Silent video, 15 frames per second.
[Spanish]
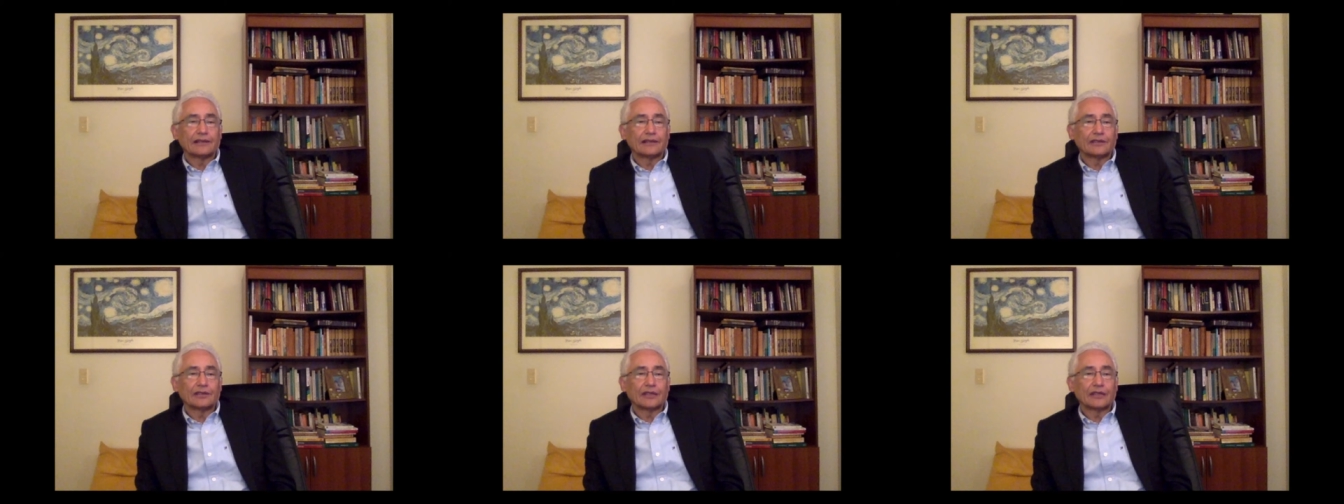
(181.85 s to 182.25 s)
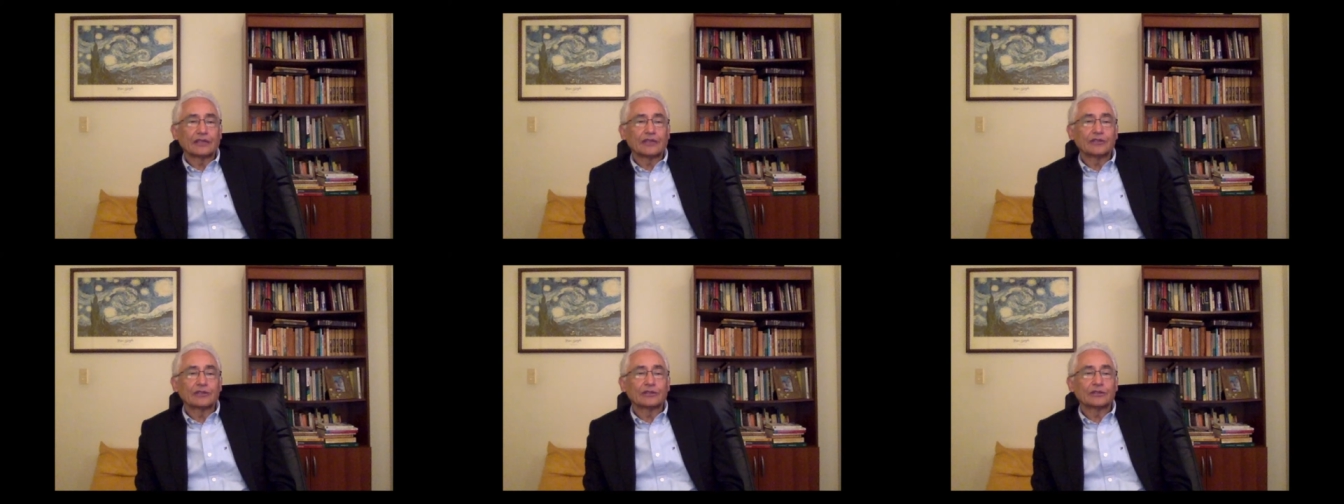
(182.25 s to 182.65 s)
las
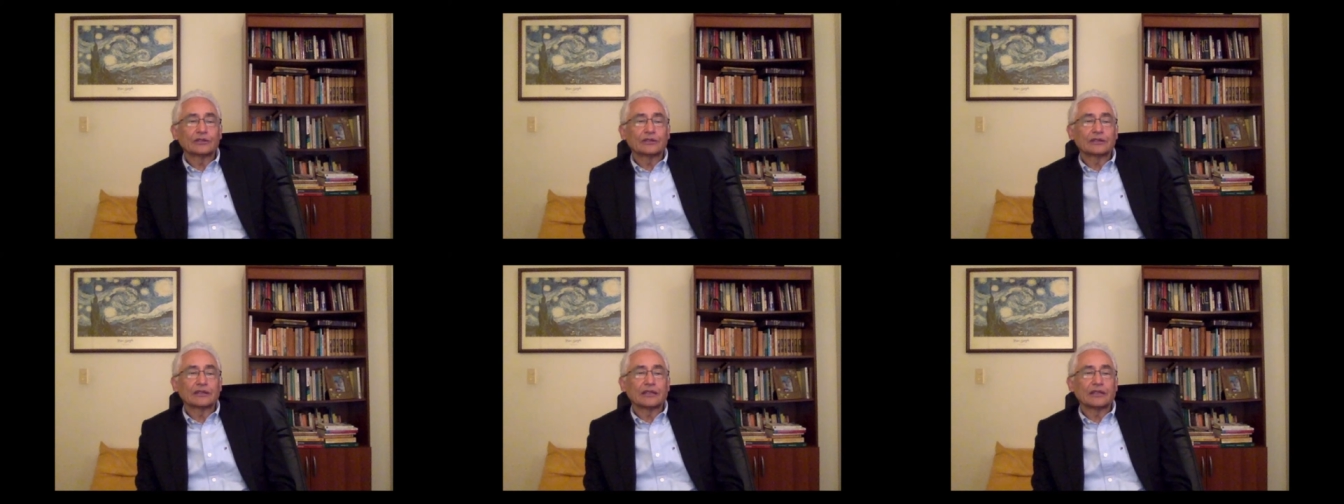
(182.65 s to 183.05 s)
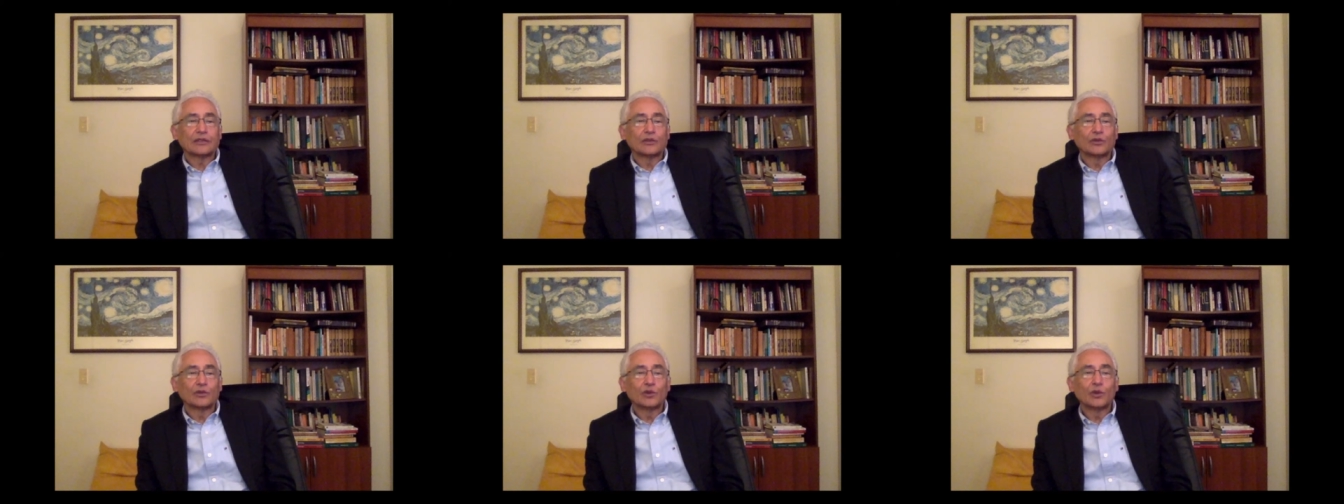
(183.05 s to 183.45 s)
ciudades son eh,
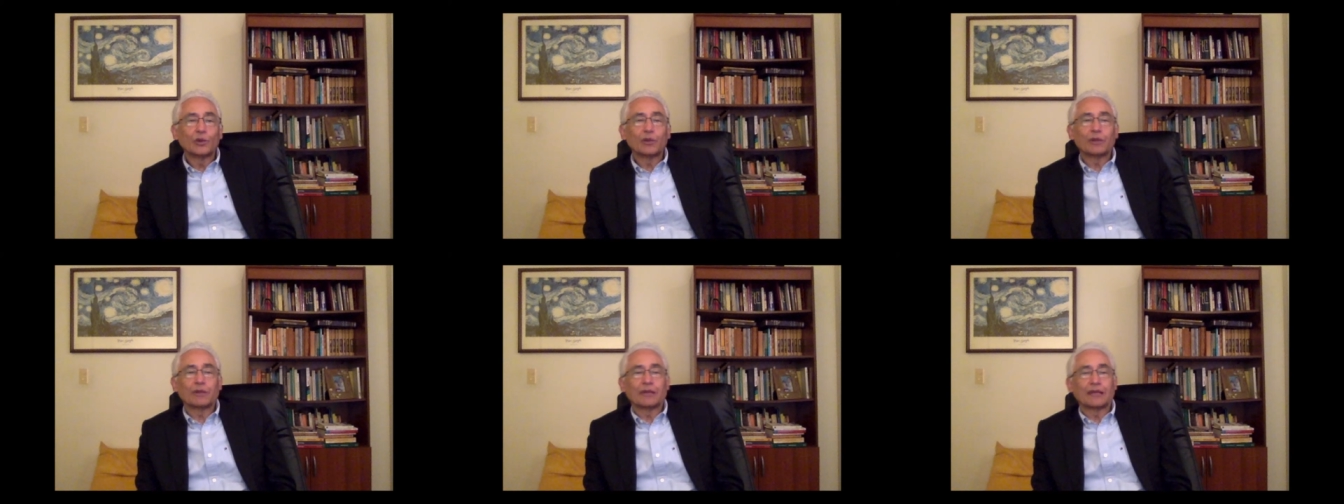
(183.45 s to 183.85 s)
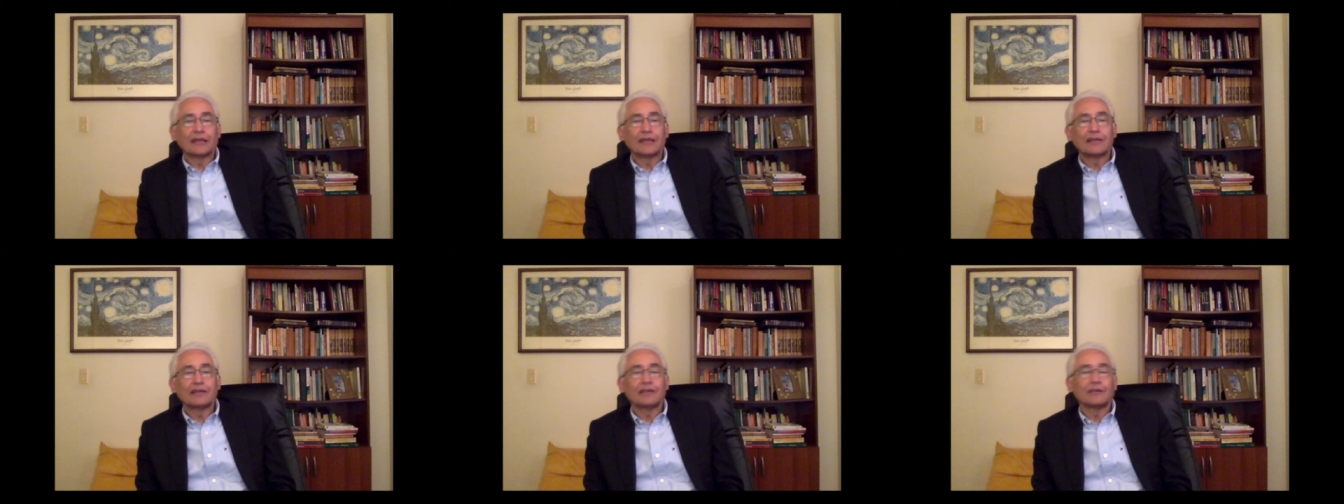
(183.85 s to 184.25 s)
un flujo
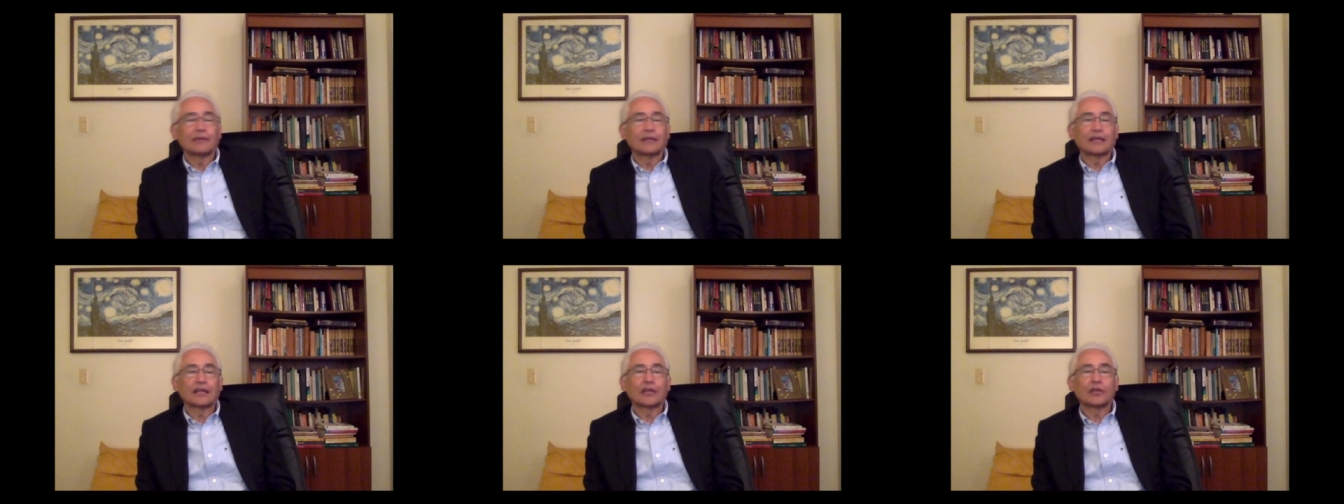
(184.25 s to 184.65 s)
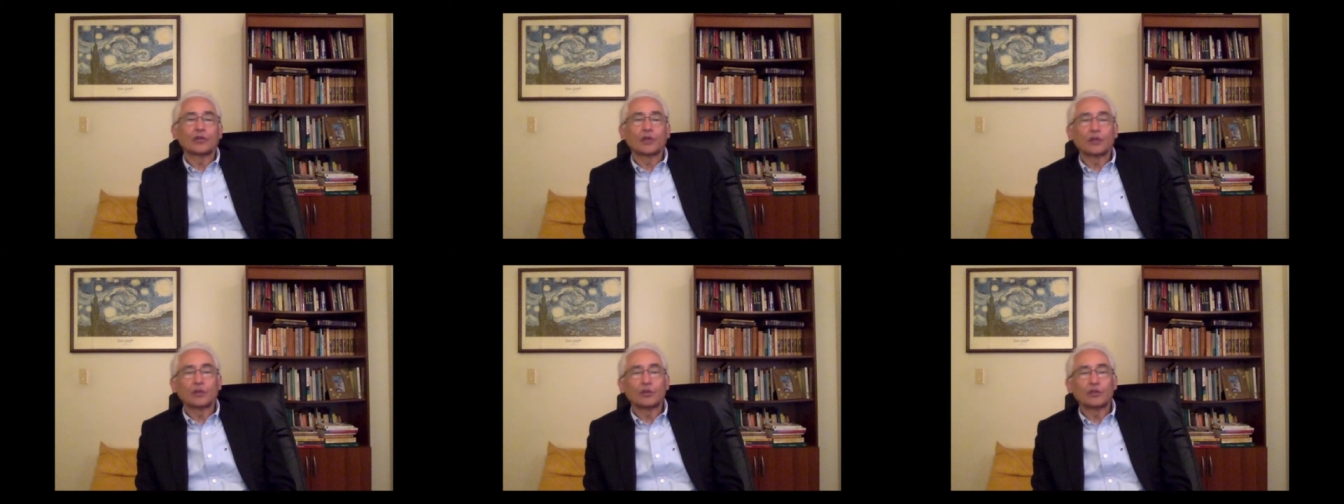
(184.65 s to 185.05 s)
permanente, marcado
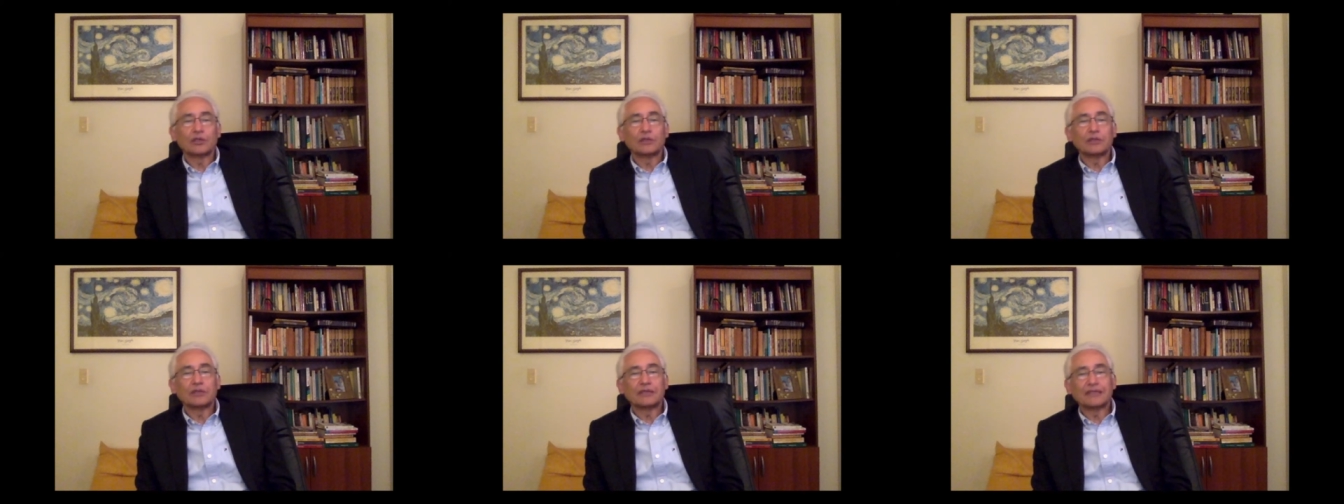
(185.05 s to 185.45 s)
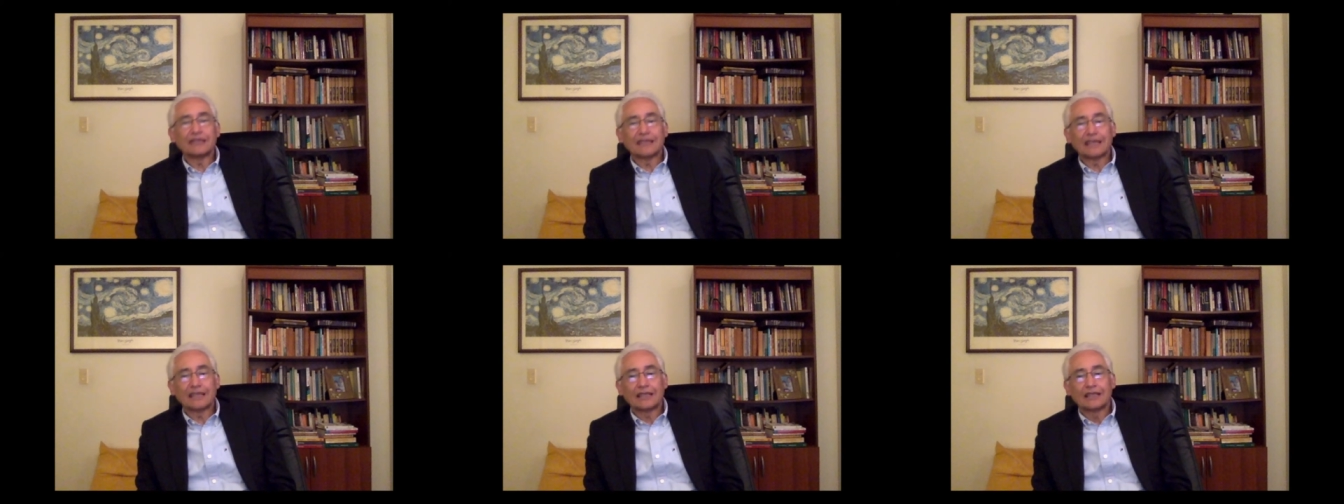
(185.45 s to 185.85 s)
por la
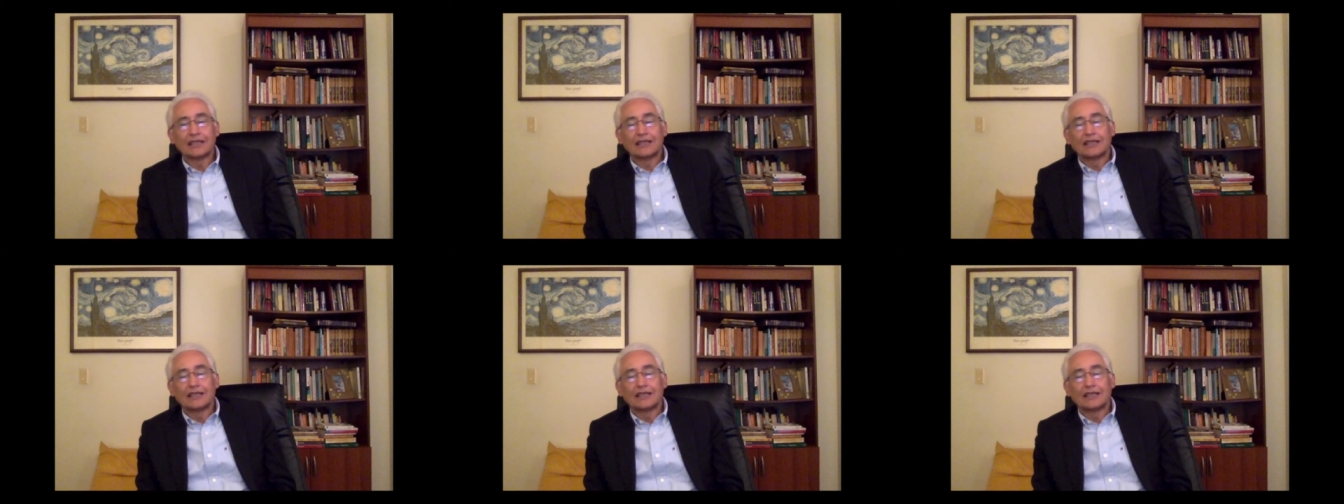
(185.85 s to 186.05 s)
multiplicidad